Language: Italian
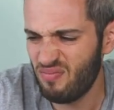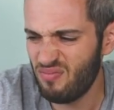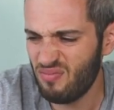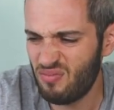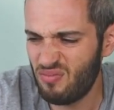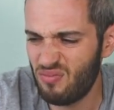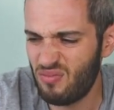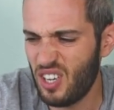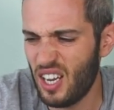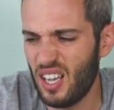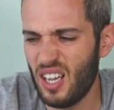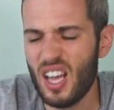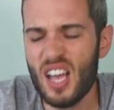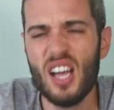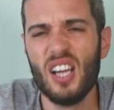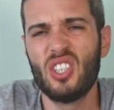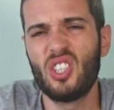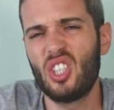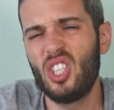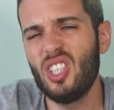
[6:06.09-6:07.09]
Mm, cioè,
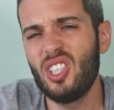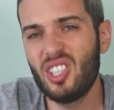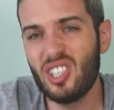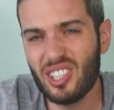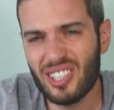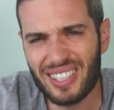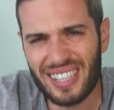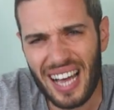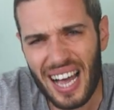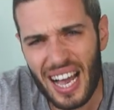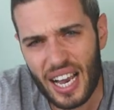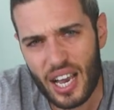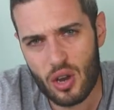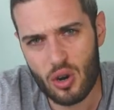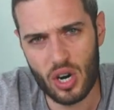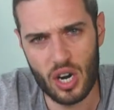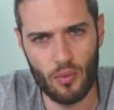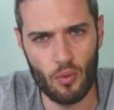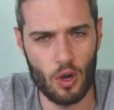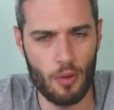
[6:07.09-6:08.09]
ci sta
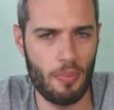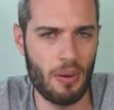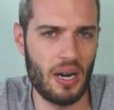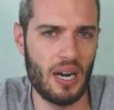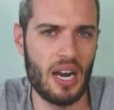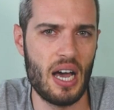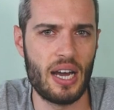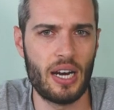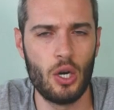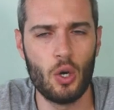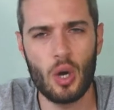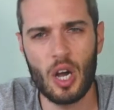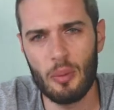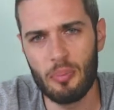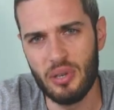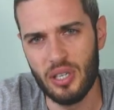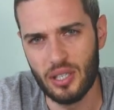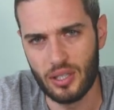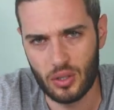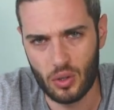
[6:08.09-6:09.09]
che non ne vuoi parlare, lo
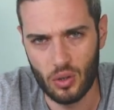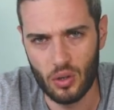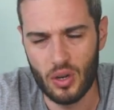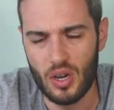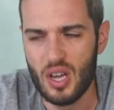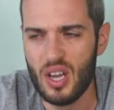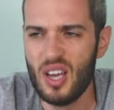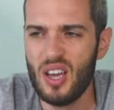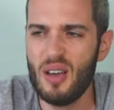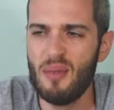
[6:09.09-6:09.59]
capisco,